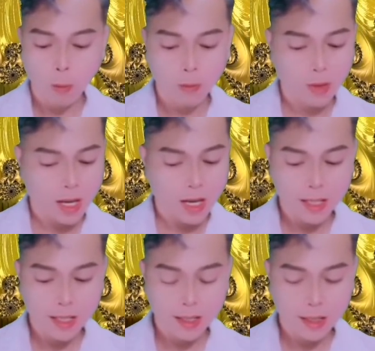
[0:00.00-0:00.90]
ở sau vành
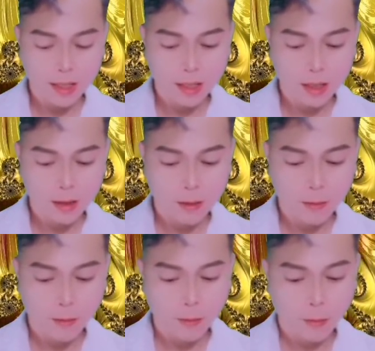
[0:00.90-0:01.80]
tai của Ôn Dương
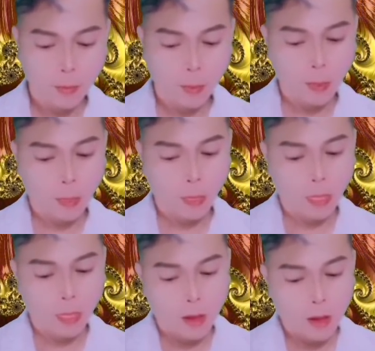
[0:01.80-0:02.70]
một cách thật hung
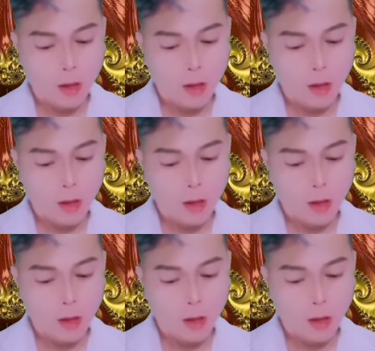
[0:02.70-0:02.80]
ác,